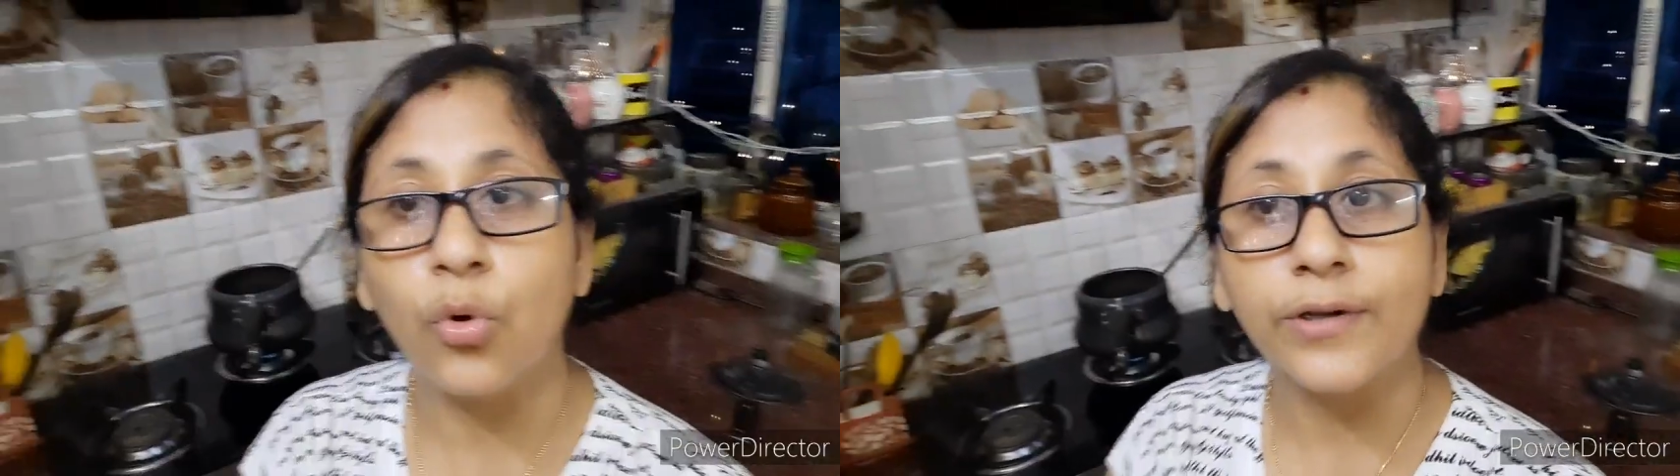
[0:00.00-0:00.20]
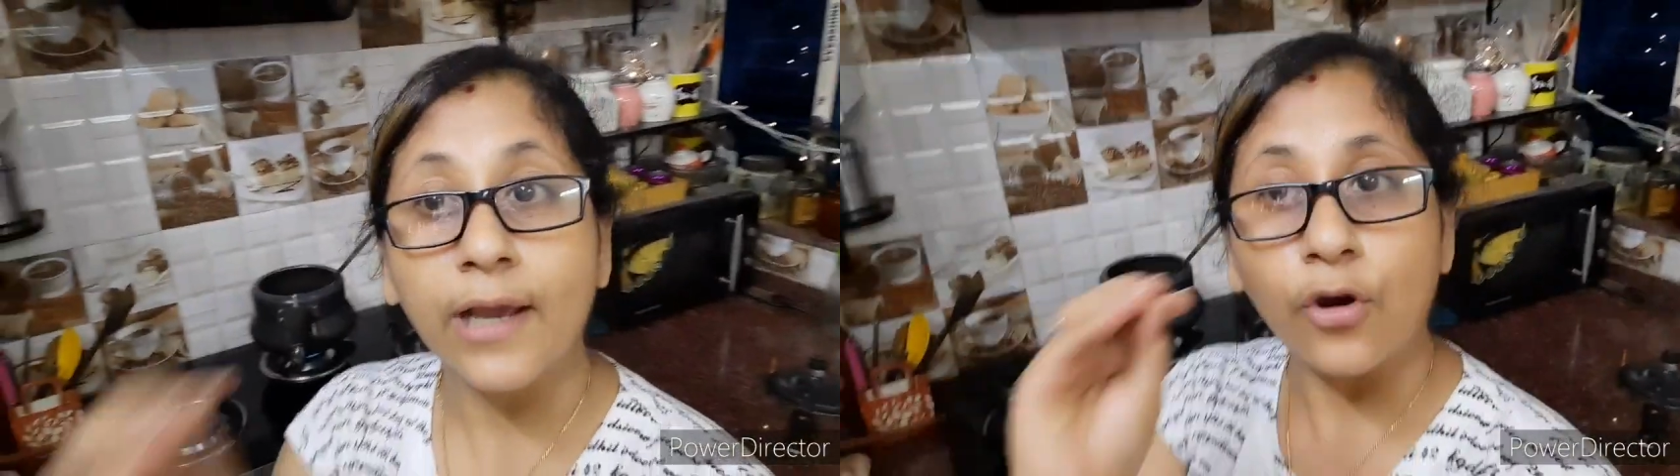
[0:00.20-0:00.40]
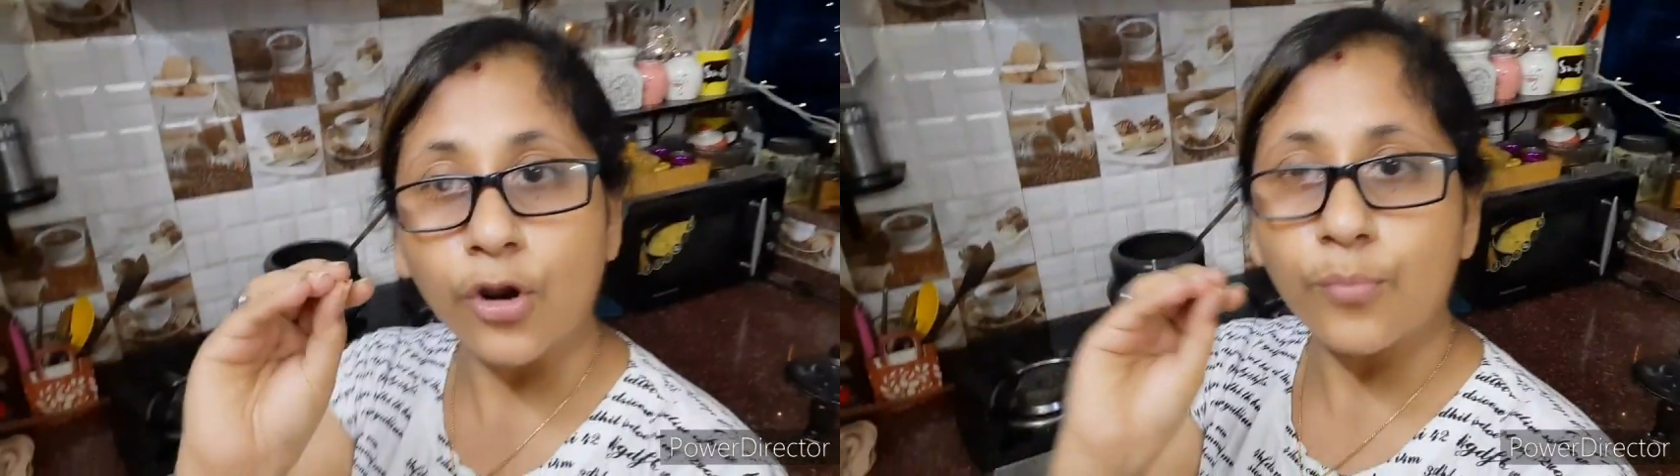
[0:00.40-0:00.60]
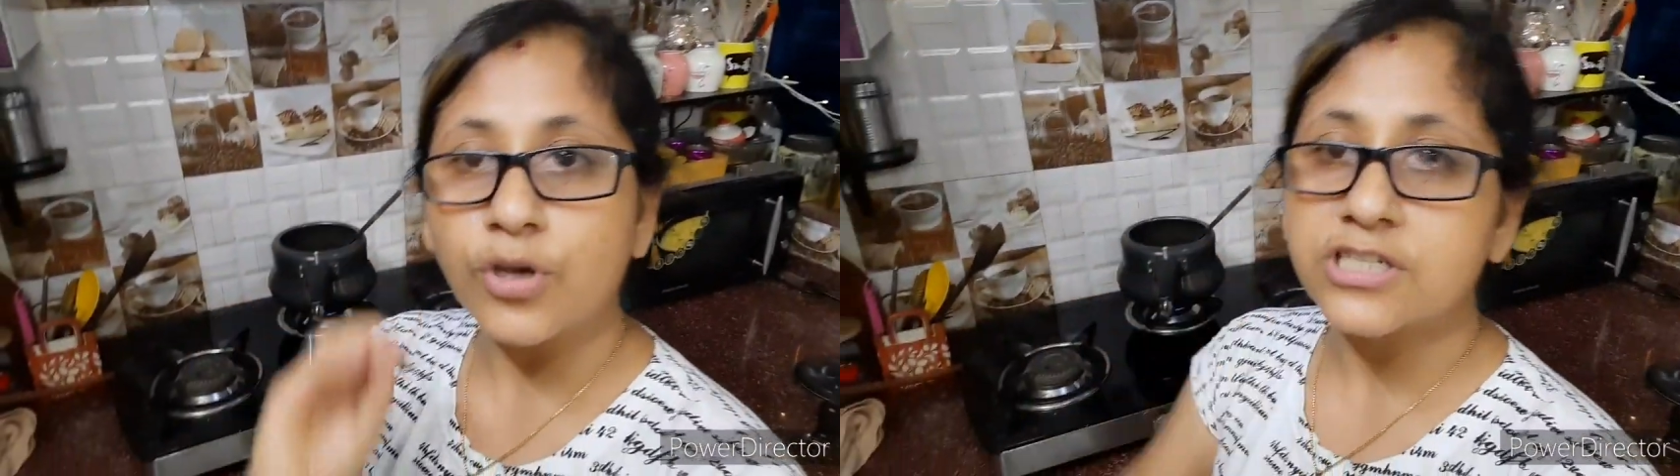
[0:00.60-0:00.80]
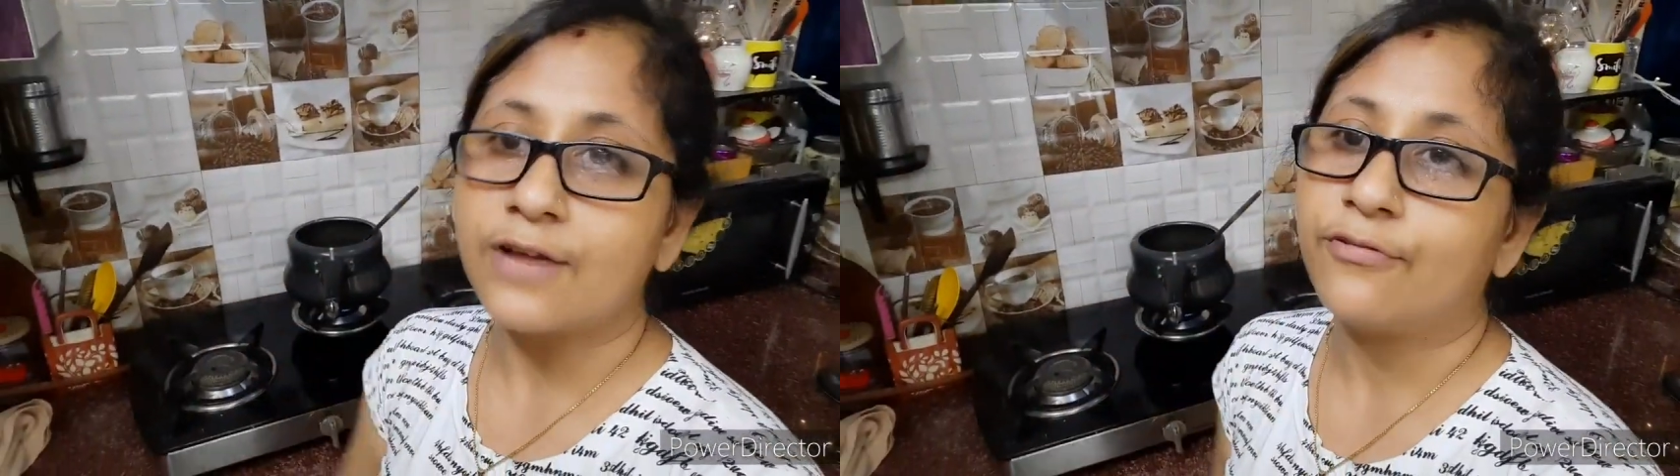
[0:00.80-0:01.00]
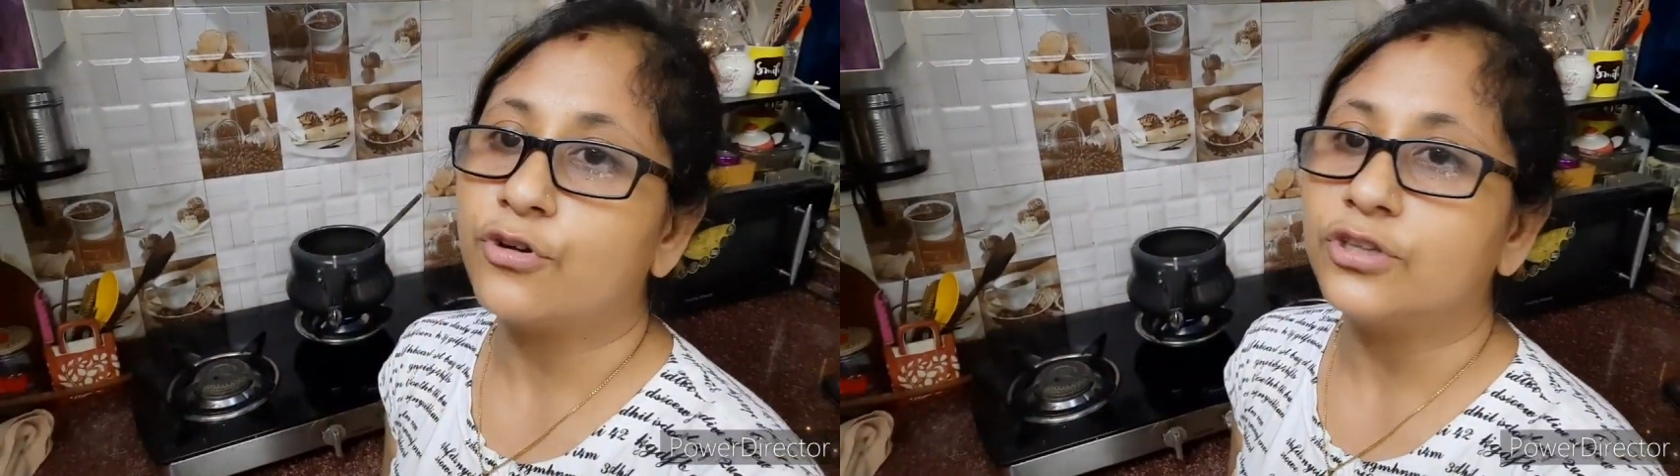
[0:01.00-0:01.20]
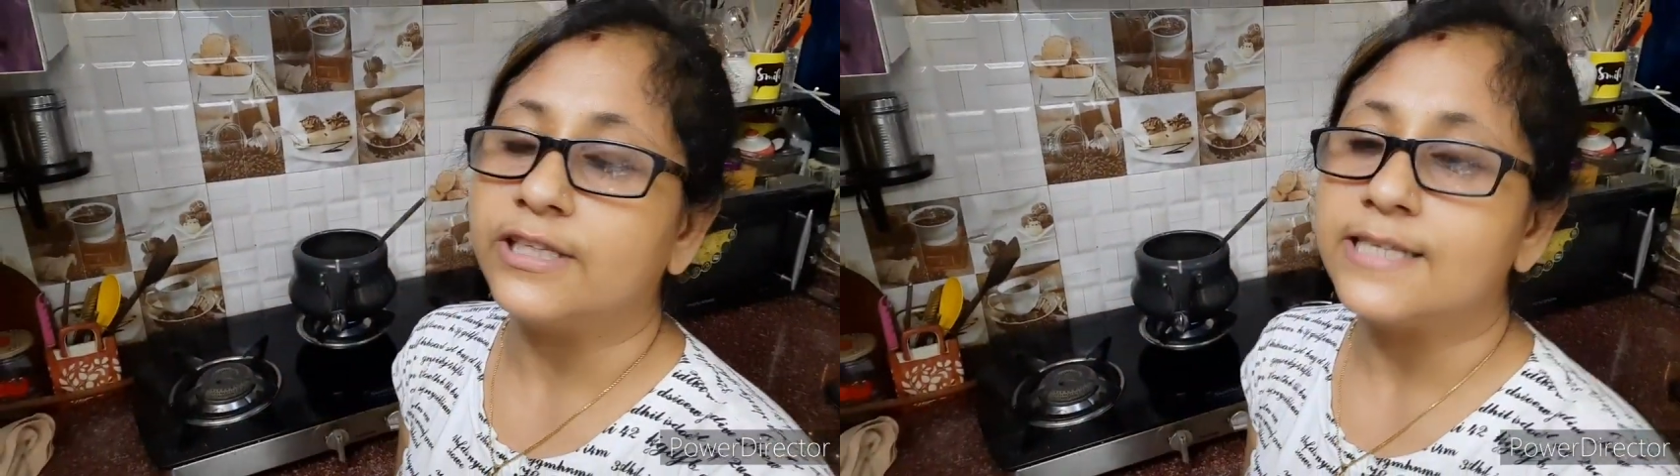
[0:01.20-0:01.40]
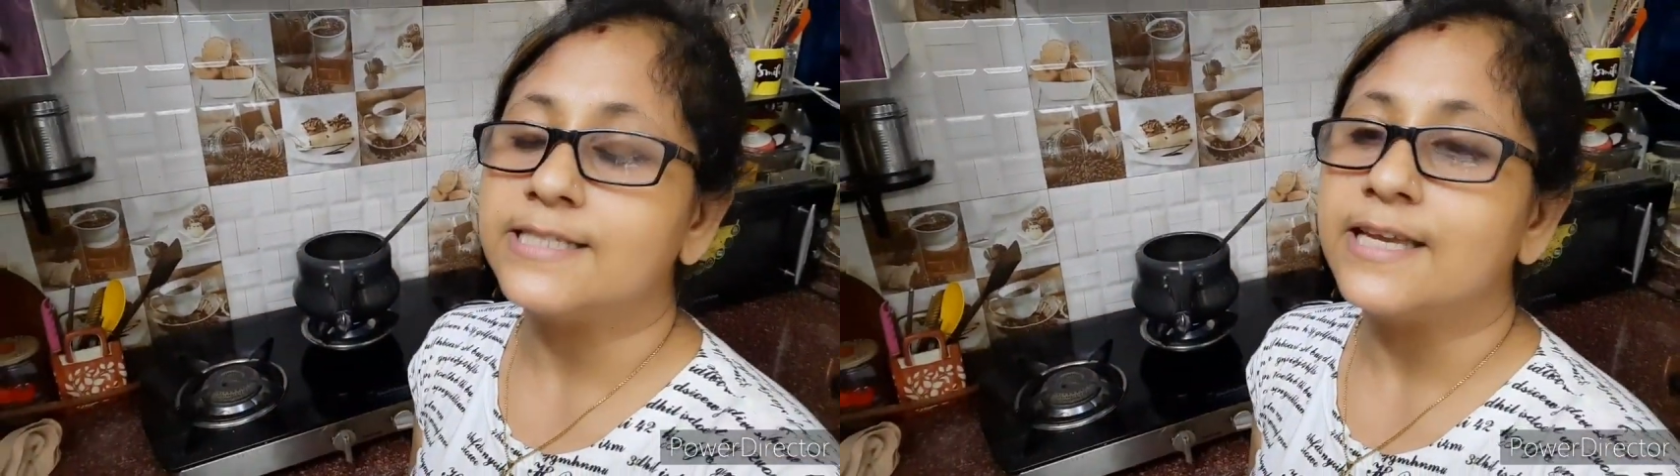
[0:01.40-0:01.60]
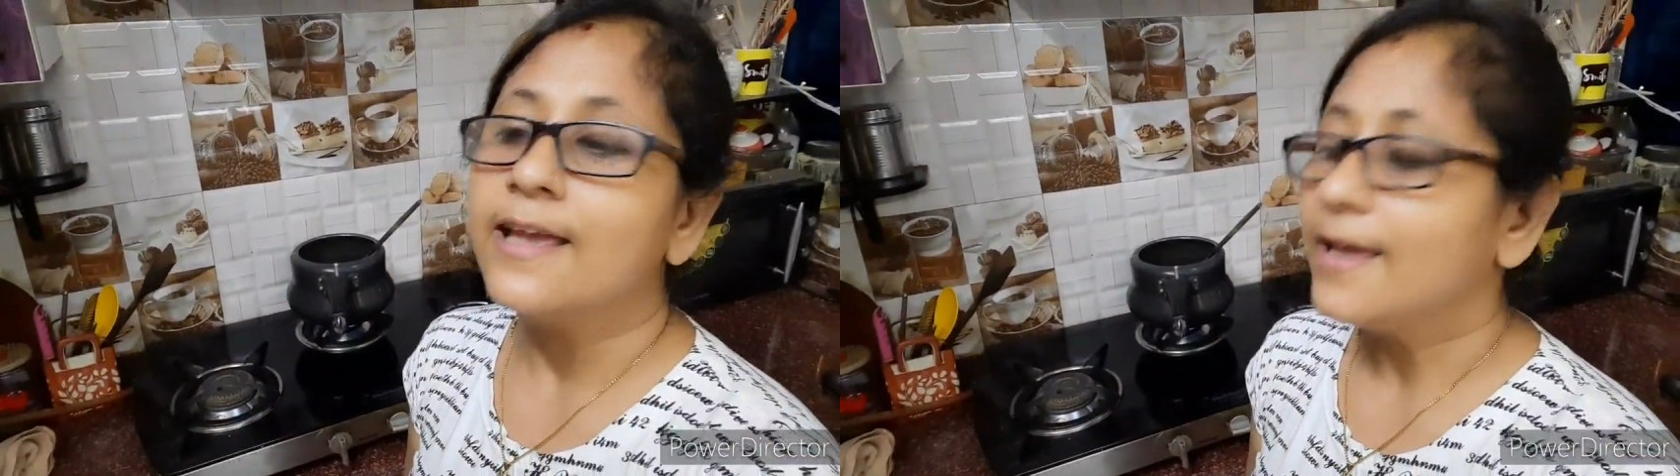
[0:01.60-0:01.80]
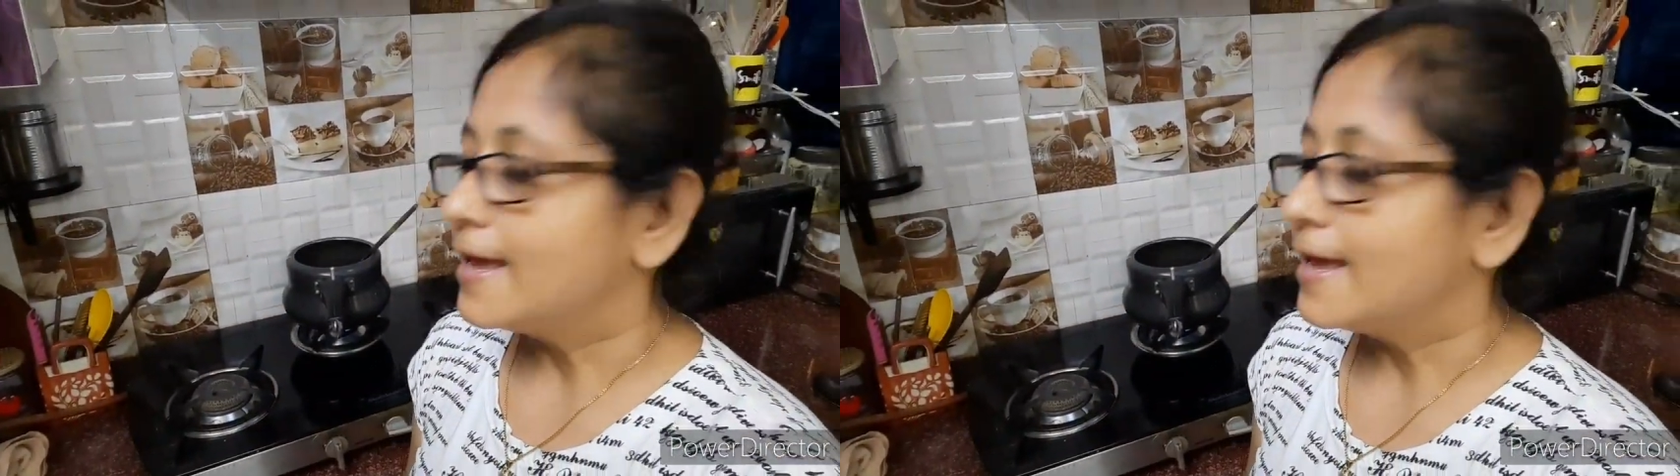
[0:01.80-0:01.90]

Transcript: গোটা গরম মশলা ফোড়ন দিয়েছি